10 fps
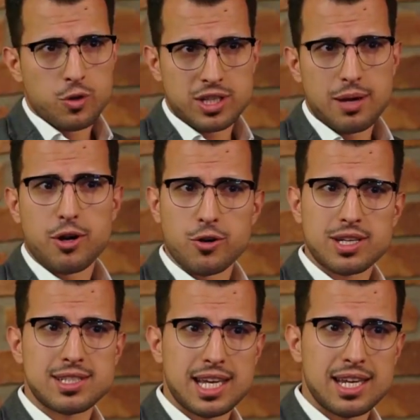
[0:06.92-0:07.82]
Und ich habe
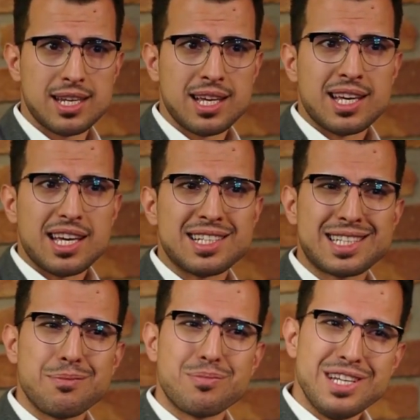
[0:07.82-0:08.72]
auch gesehen,
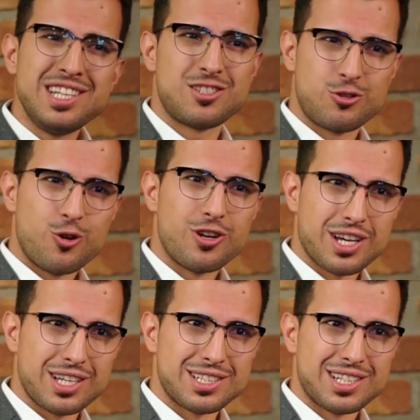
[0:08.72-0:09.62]
es gibt nichts
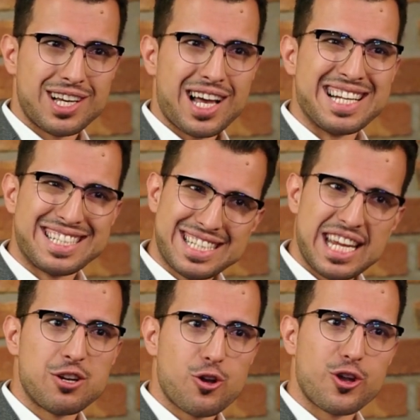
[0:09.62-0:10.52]
Schöneres als
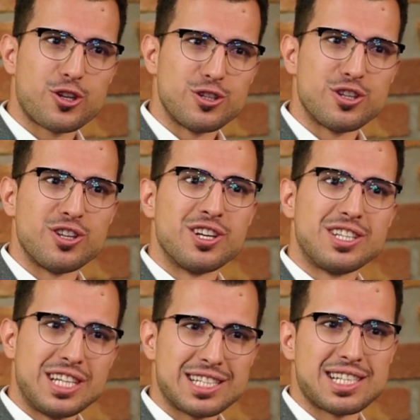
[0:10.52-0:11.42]
den Leuten,
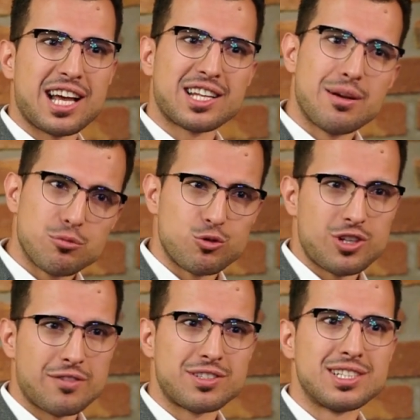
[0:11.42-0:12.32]
die gesagt haben, du
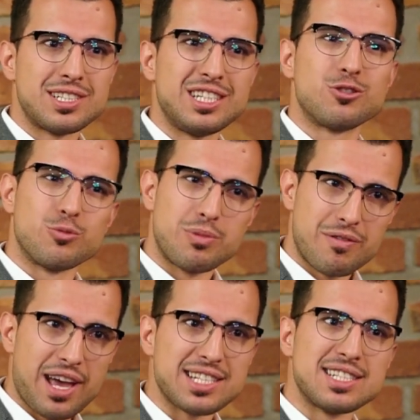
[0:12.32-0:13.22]
schaffst es nicht, zu
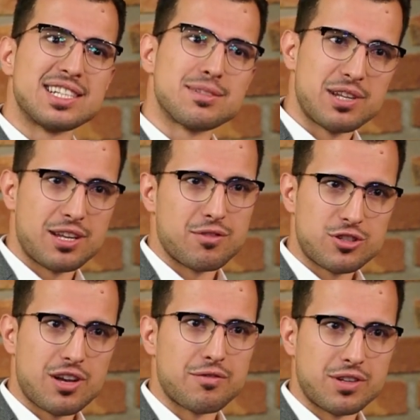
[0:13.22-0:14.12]
beweisen, dass man
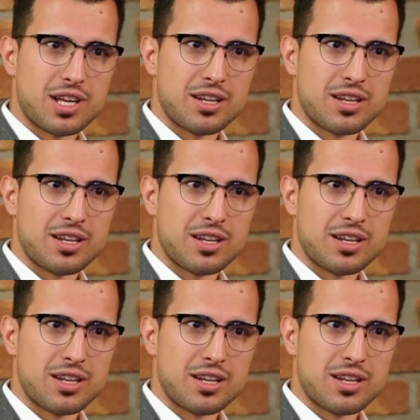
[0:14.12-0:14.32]
etwas schaffen